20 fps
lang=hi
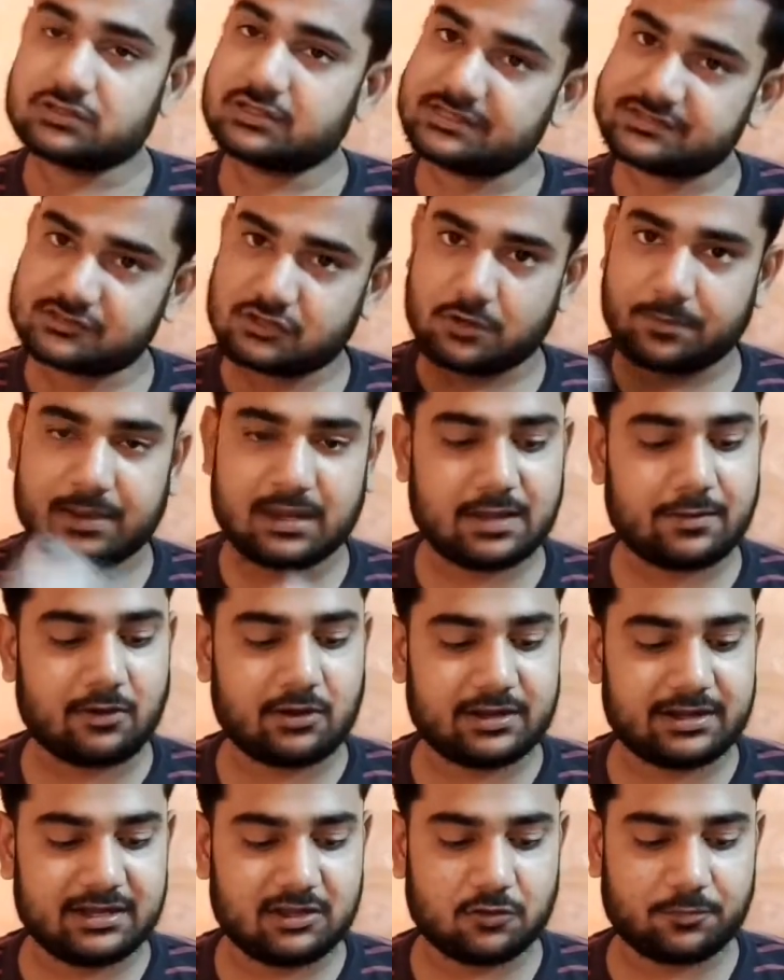तो इसको मैंने
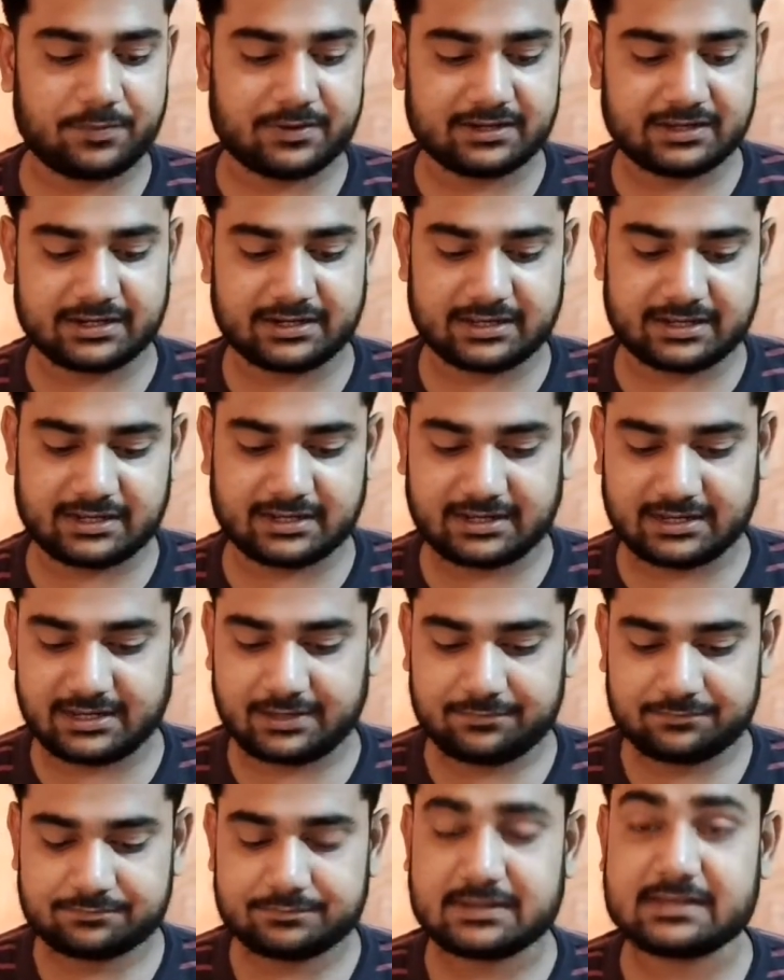ऑलरेडी ओपन करके रखा
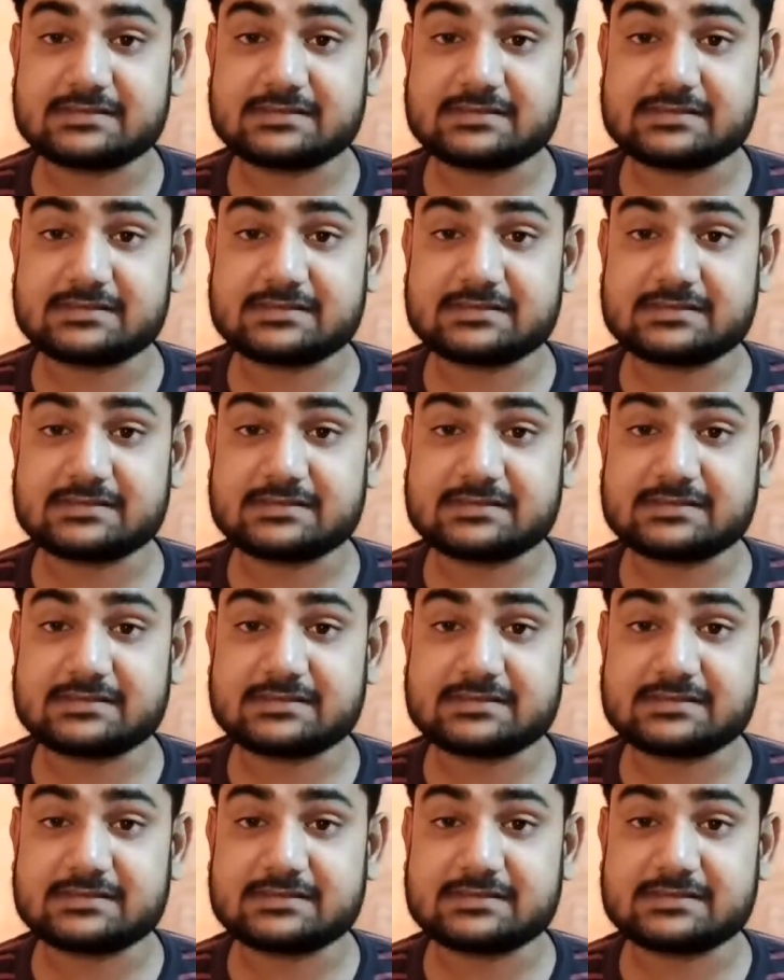है